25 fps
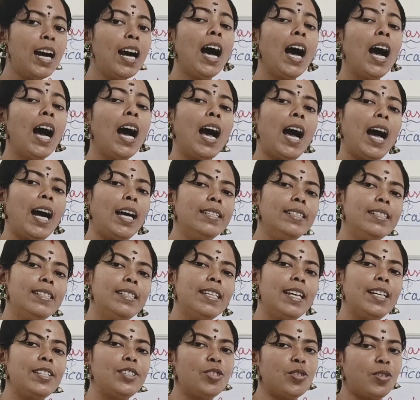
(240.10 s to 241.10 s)
அ
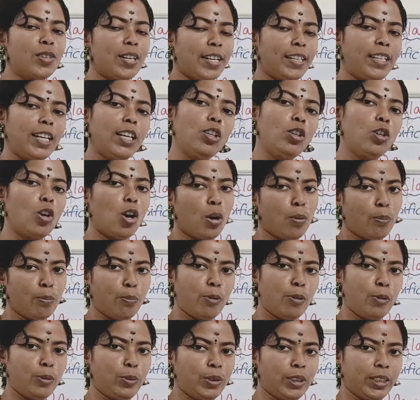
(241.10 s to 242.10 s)
அன்சேச்சுரேட்டட்
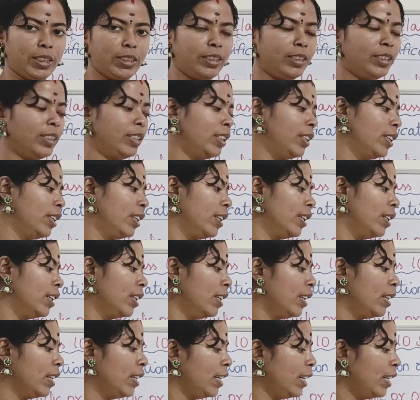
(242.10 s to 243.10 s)
காம்பவுண்ட்
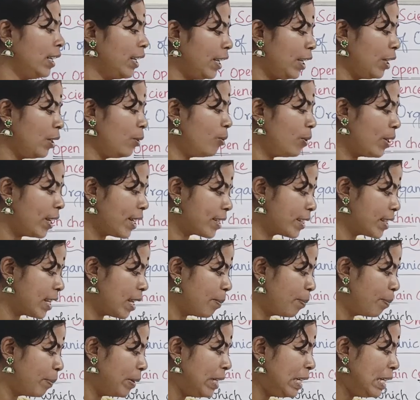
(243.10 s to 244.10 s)
இன்னொரு
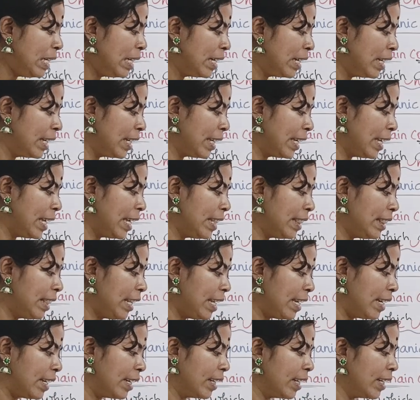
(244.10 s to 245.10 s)
எக்ஸாம்பிள்
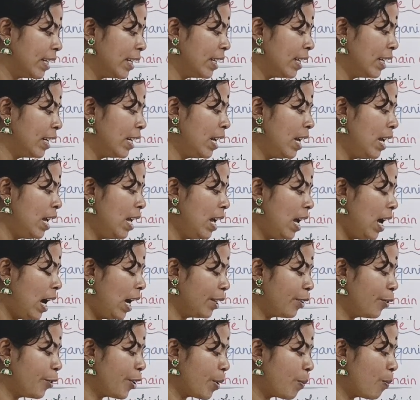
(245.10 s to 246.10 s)
ஈத்தீன்
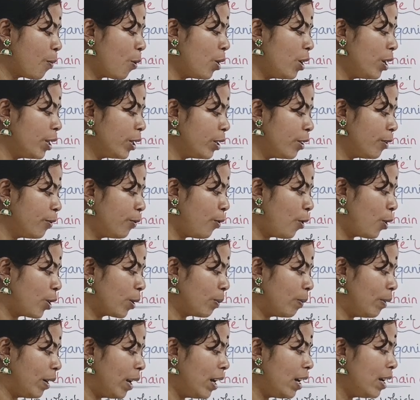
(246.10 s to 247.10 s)
அதோடைய மாலிகுலர்
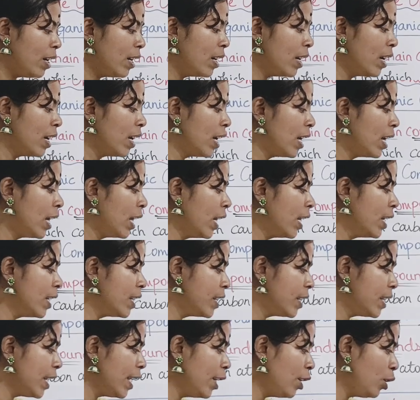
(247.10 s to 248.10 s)
ஃபார்முலா
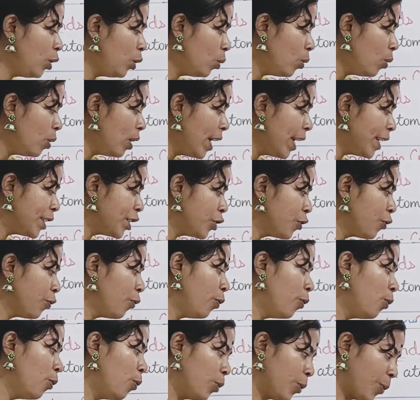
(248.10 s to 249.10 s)
சி டூ ஹெச்
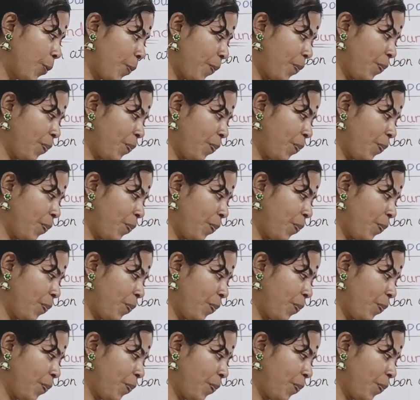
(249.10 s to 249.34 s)
ஃபோர்